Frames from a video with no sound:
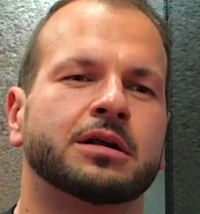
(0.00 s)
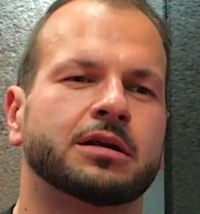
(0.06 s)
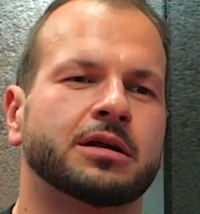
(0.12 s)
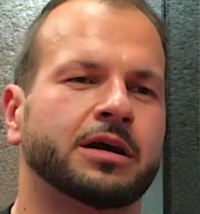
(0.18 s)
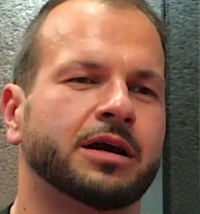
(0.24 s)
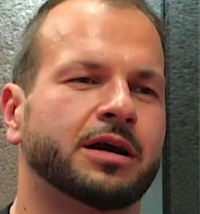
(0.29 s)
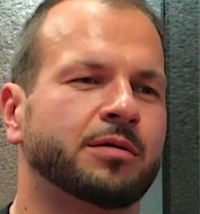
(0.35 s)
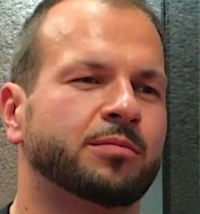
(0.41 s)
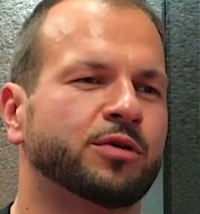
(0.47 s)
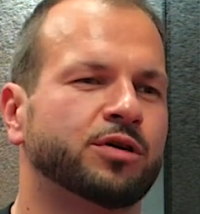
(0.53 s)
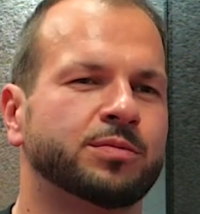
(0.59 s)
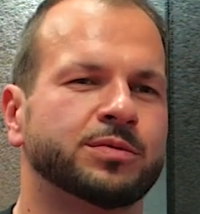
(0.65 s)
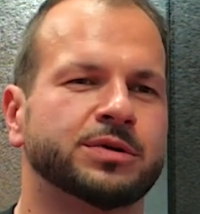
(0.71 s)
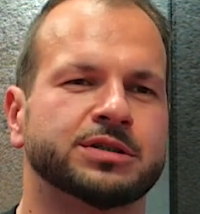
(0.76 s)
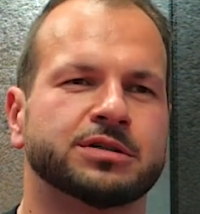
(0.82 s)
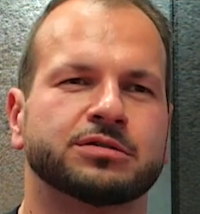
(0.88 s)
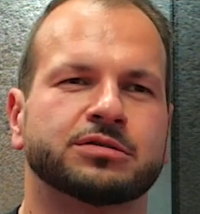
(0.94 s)
Daher
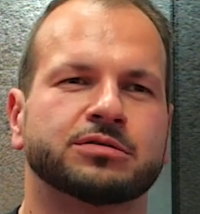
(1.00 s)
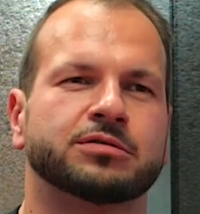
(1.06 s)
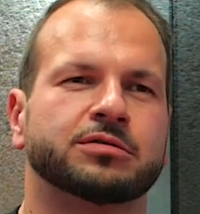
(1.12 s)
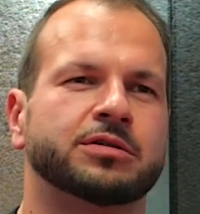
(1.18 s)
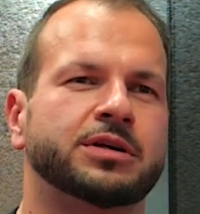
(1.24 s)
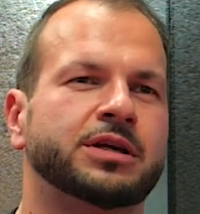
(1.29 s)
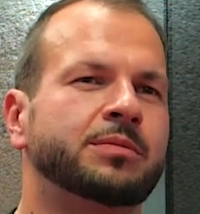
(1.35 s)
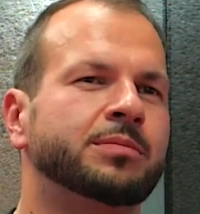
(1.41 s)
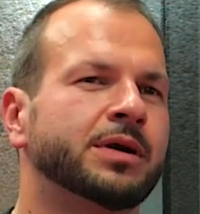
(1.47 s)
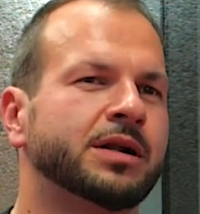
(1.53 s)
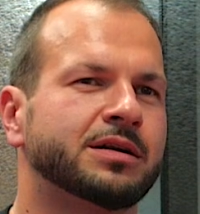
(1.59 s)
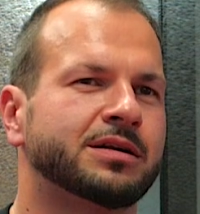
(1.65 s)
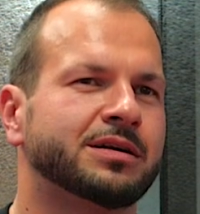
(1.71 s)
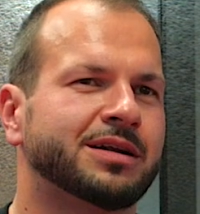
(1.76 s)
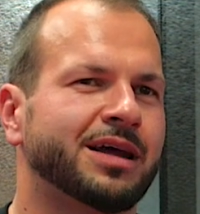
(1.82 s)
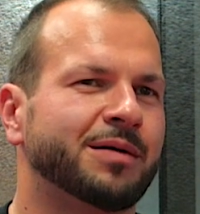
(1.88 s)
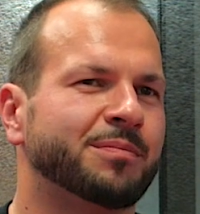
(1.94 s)
machen wir so, so
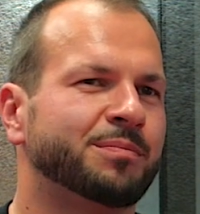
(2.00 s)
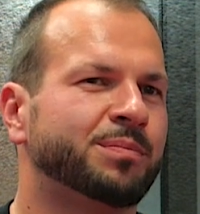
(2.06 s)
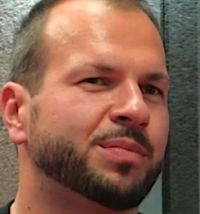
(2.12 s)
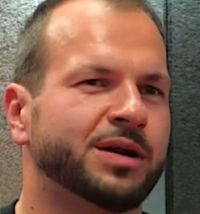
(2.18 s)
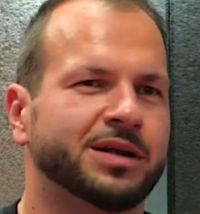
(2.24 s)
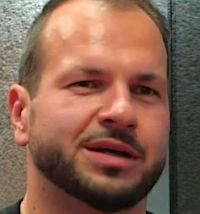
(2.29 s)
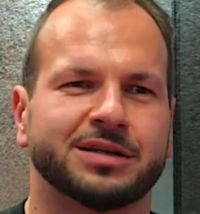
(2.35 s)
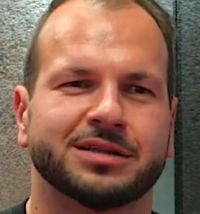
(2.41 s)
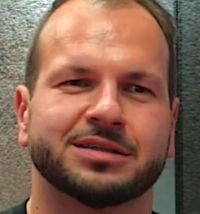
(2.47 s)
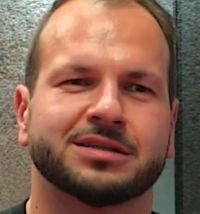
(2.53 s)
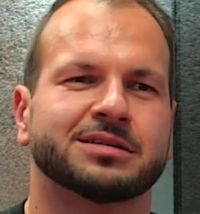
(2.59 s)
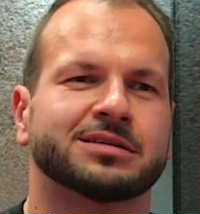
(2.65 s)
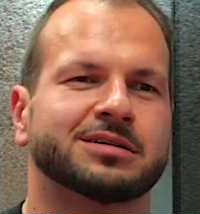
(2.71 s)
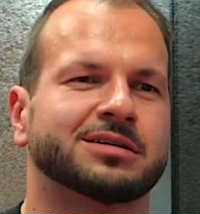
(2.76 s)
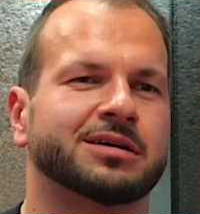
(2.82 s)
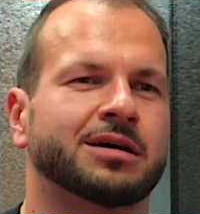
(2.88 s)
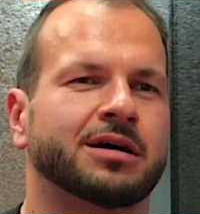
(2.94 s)

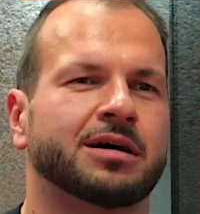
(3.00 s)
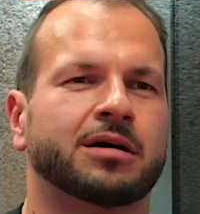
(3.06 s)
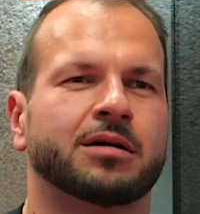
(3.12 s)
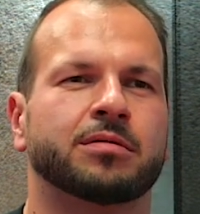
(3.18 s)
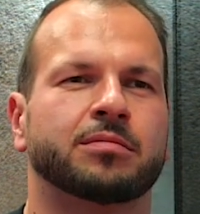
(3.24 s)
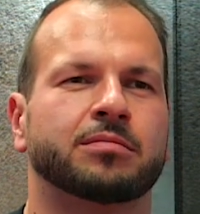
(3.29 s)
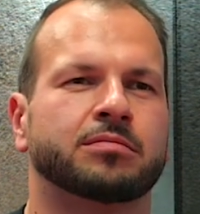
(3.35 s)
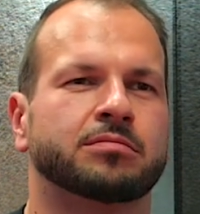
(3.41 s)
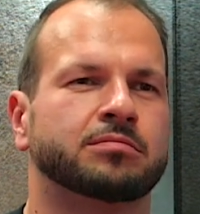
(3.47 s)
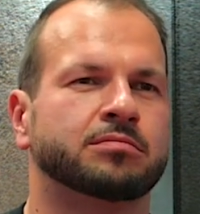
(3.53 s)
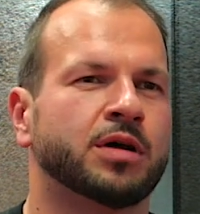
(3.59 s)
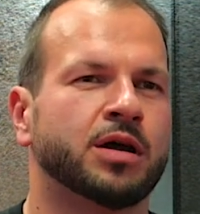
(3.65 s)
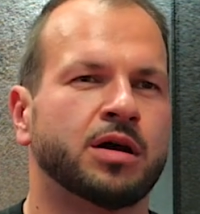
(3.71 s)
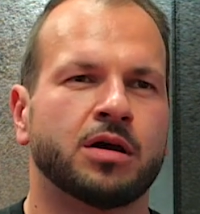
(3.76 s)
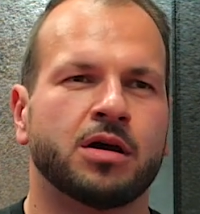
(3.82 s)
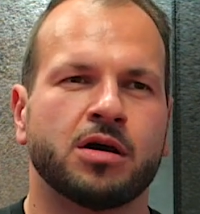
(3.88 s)
E-Mail-Templates, ähm,